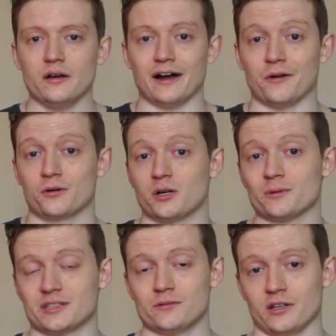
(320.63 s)
Alors
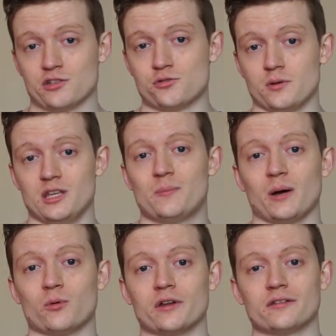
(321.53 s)
comment savoir si tu es
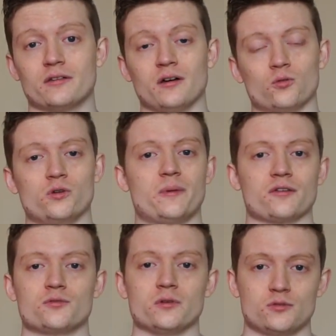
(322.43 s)
hyperpronateur ou hyper
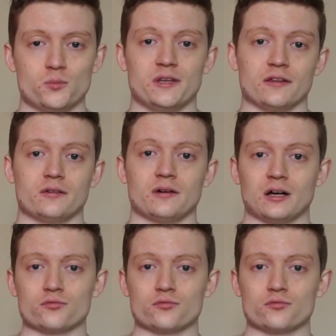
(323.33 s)
supinateur, hein,